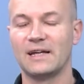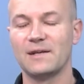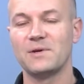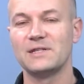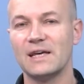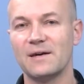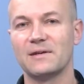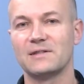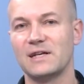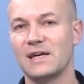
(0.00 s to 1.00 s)
danymi
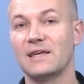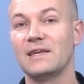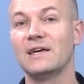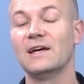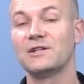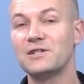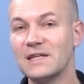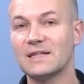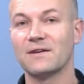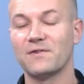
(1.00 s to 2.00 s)
dzieje, dzieje i
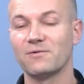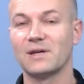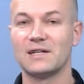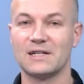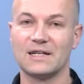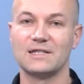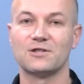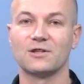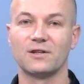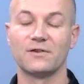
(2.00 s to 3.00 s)
czy nie trafiają do jakichś
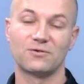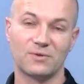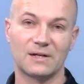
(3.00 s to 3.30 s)
agencji rządowych,